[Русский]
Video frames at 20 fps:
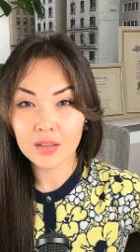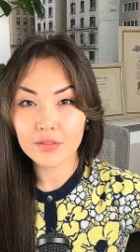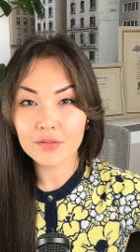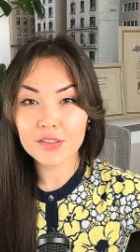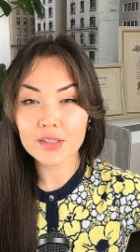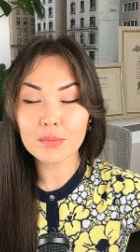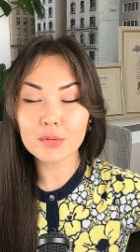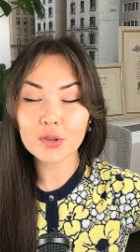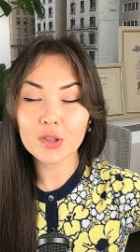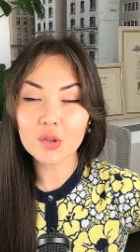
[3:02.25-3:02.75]

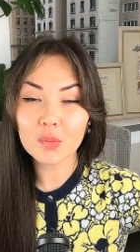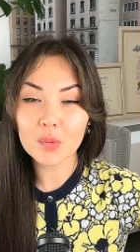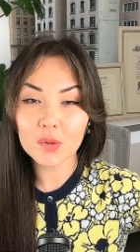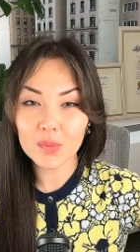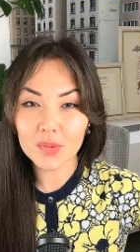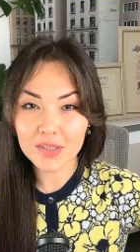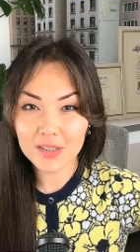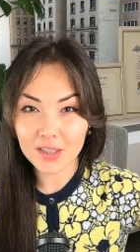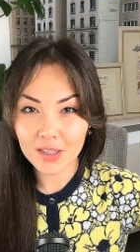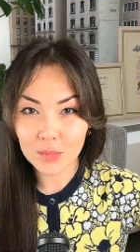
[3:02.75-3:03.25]
Всем, кто не
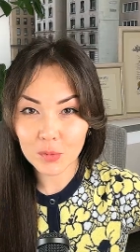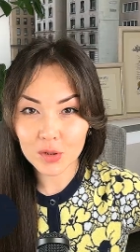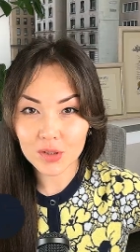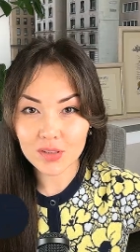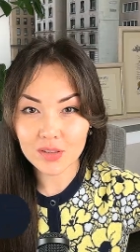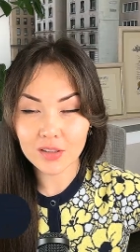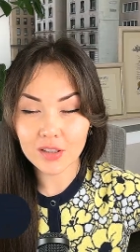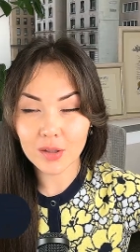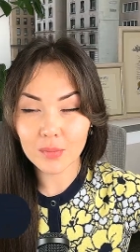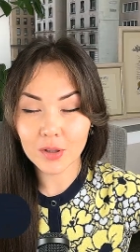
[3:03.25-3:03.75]
подписан на мой
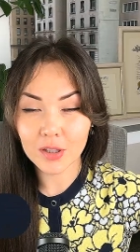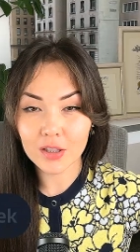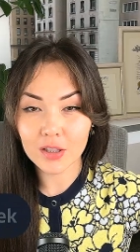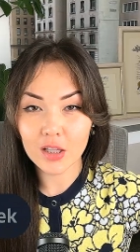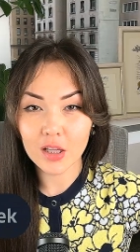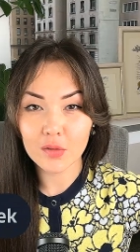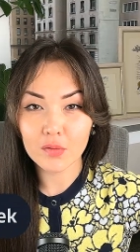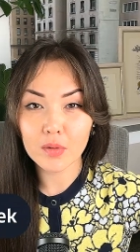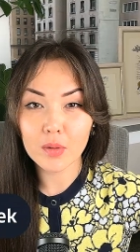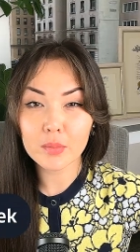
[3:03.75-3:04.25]

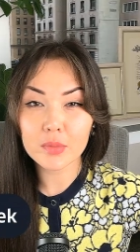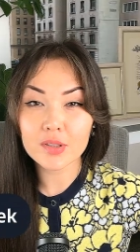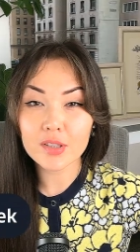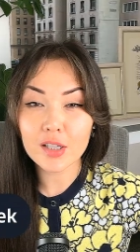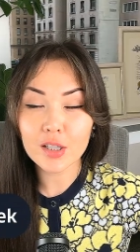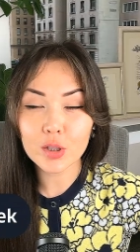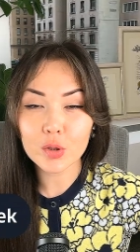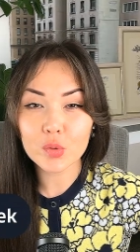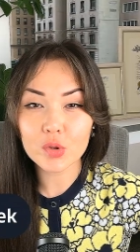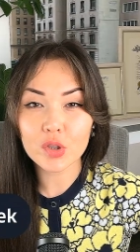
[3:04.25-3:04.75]
телеграм-канал, вам
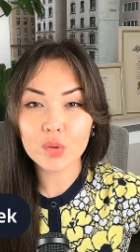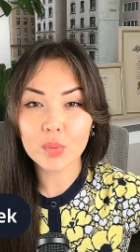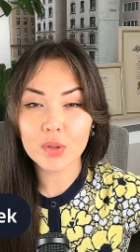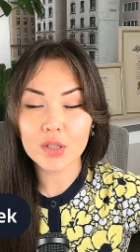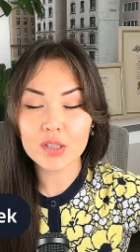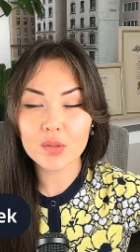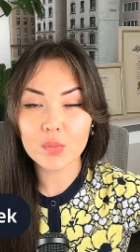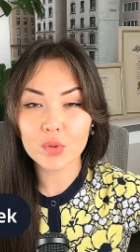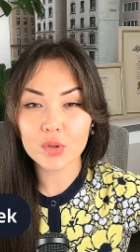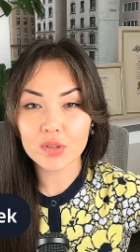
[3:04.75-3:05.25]
обязательно нужно
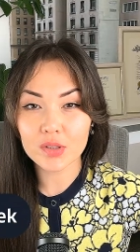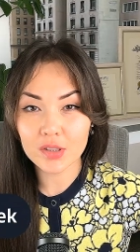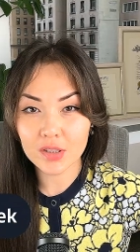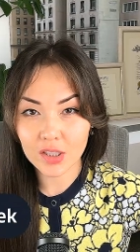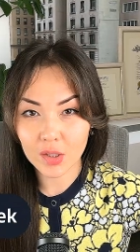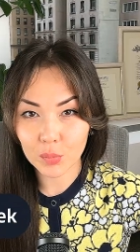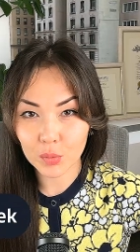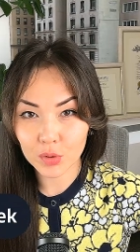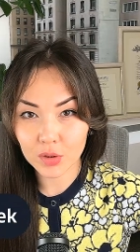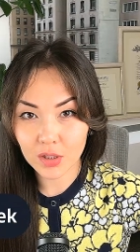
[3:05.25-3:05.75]
пройти по ссылке
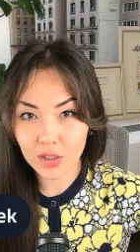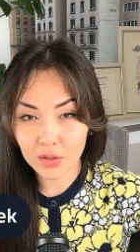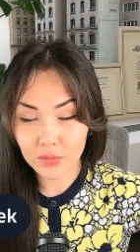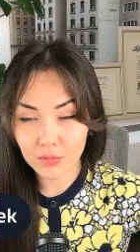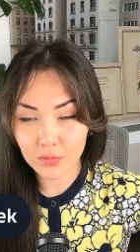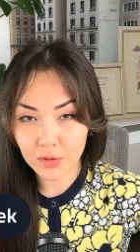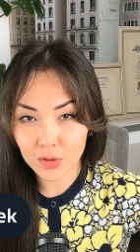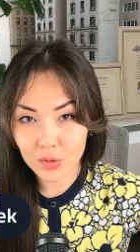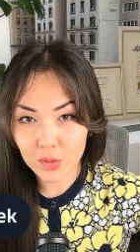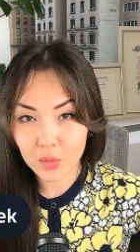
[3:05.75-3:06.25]
под данным
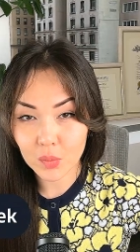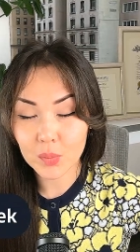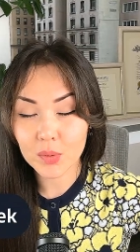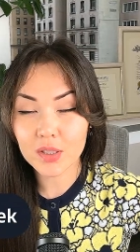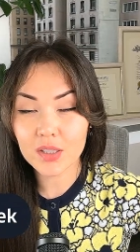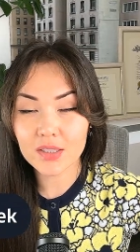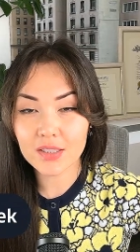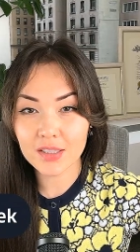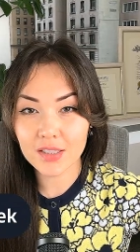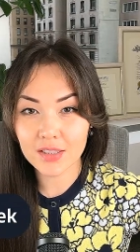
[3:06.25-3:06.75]
видео,
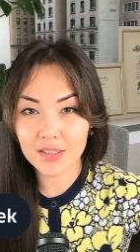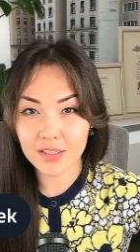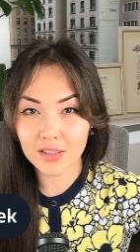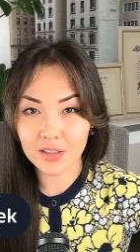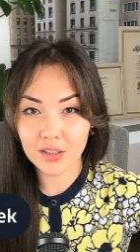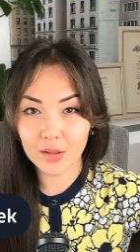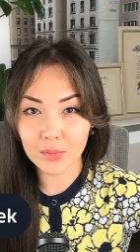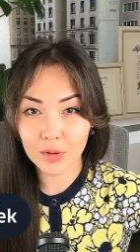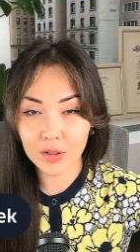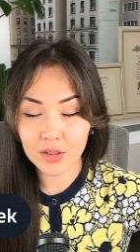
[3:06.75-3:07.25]
перейти на
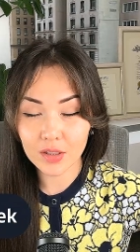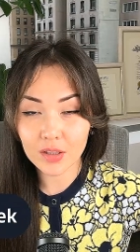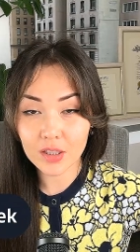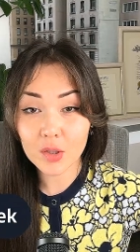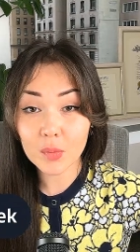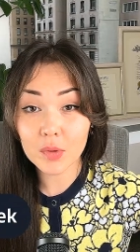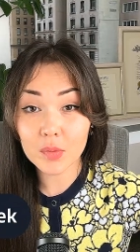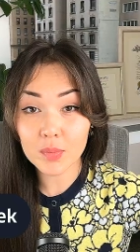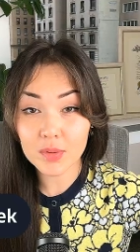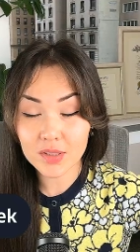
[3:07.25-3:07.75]
телеграм-канал и
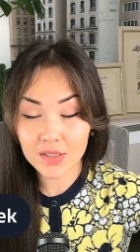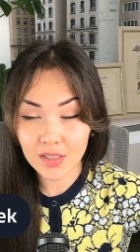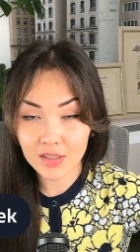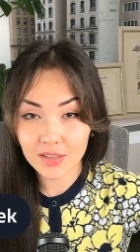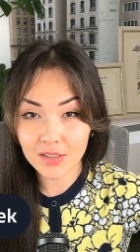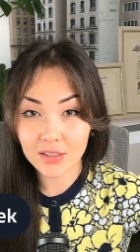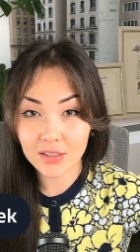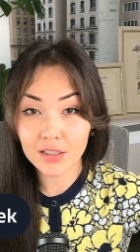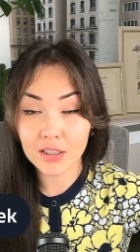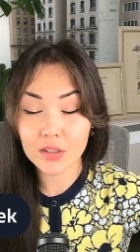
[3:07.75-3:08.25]

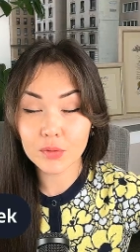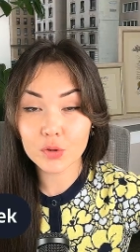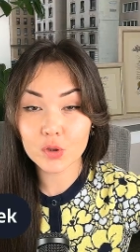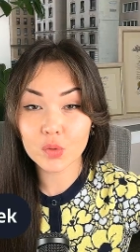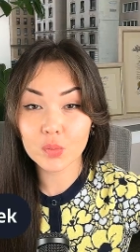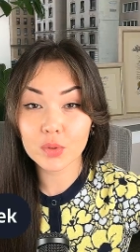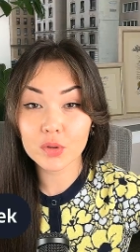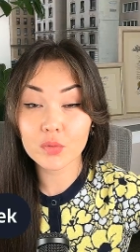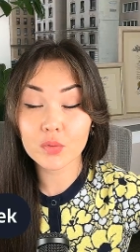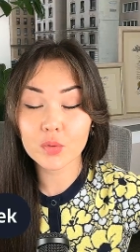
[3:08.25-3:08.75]
подписаться, для того, чтобы
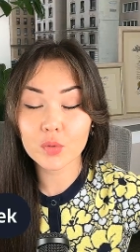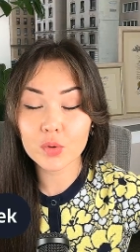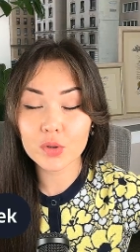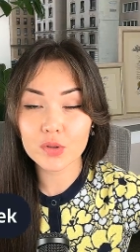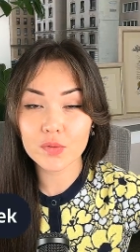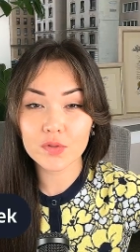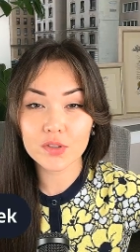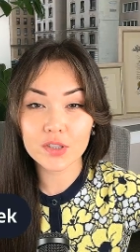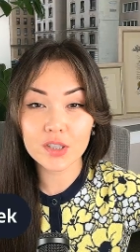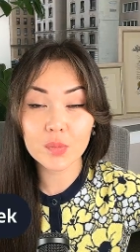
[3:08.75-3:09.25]
быть в курсе
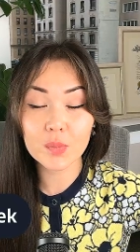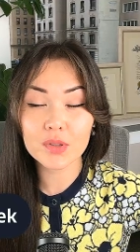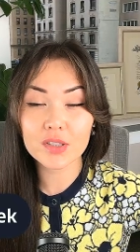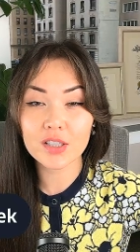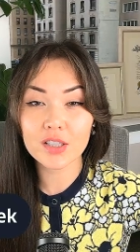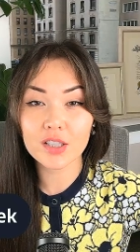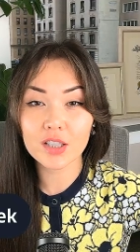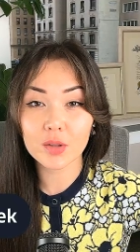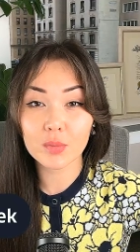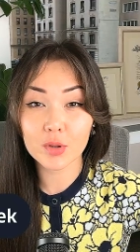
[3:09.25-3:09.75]
всех
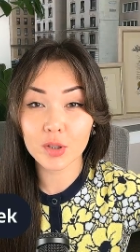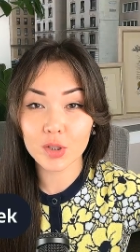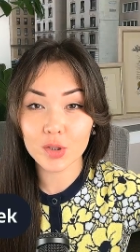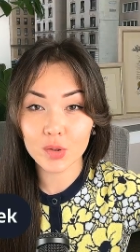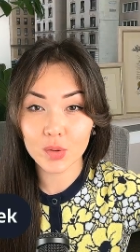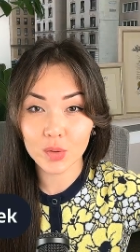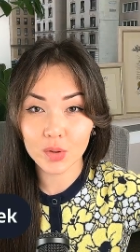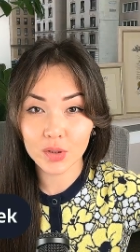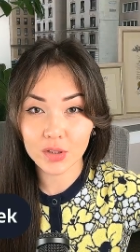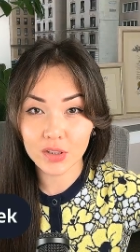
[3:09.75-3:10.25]
последних
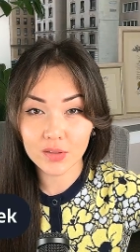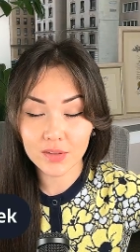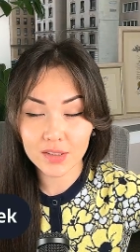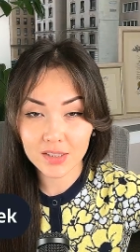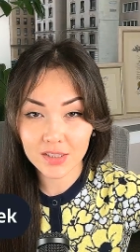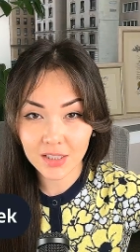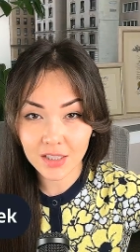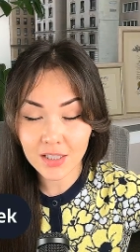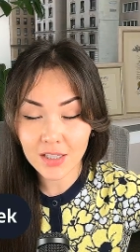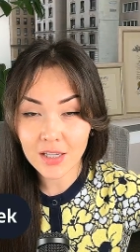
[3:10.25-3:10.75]
иммиграционных
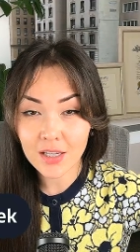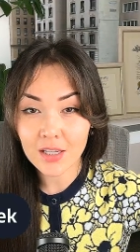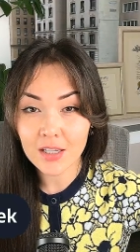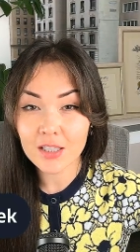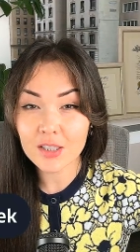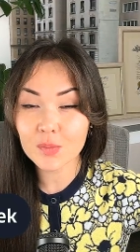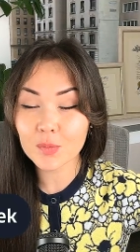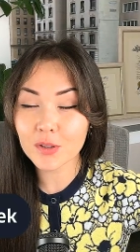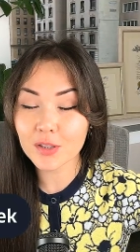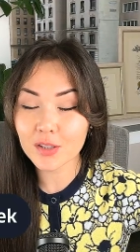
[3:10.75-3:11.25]
новостей и
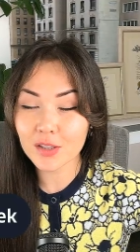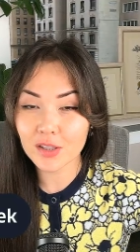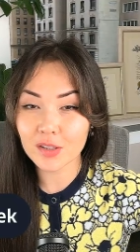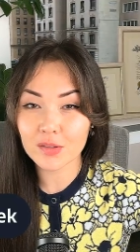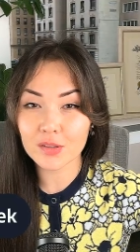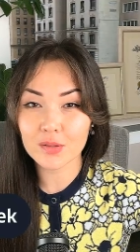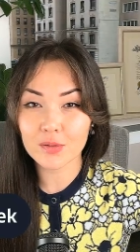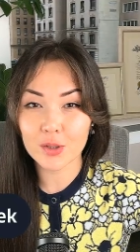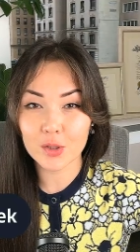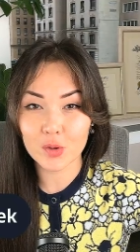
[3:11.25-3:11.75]

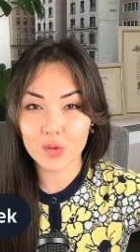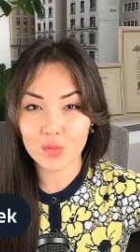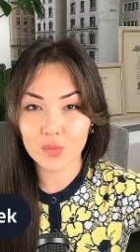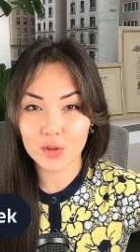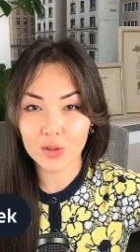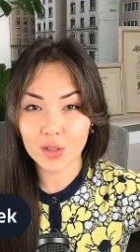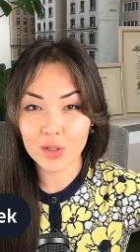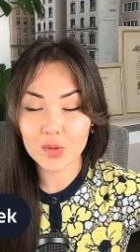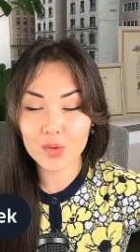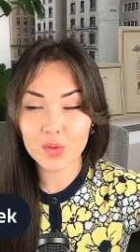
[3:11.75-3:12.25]
спланировать вашу
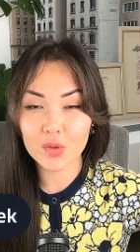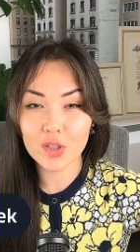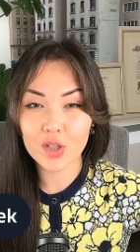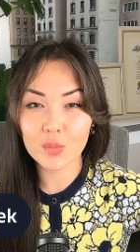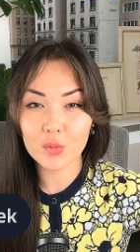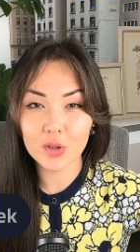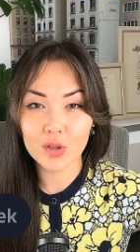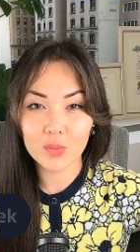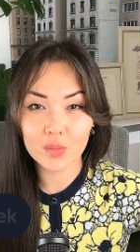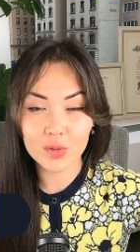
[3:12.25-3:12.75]
иммиграцию
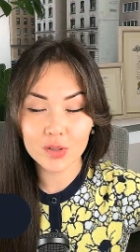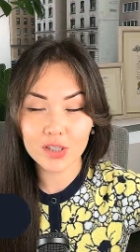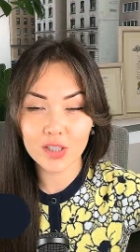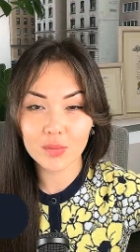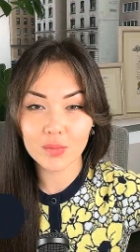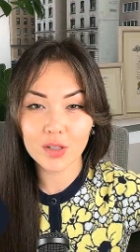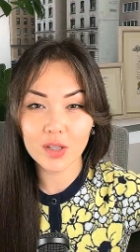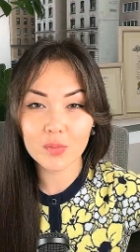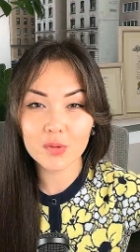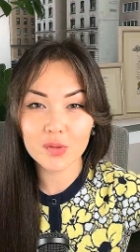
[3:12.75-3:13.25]
наиболее быстрым
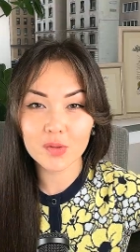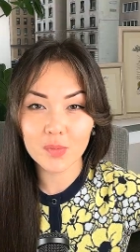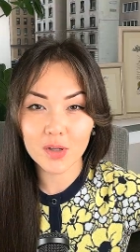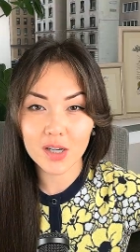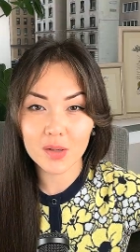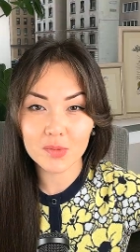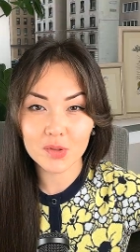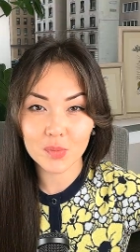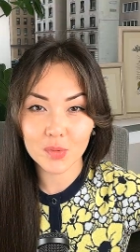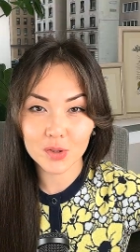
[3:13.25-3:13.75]
и
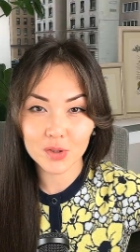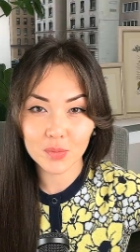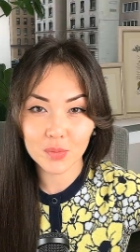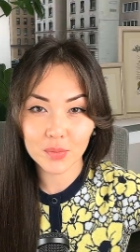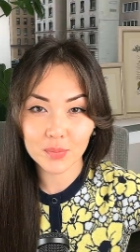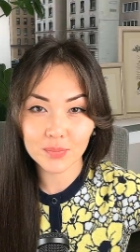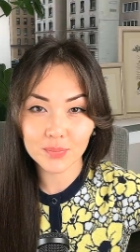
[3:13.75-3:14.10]
оптимальным способом.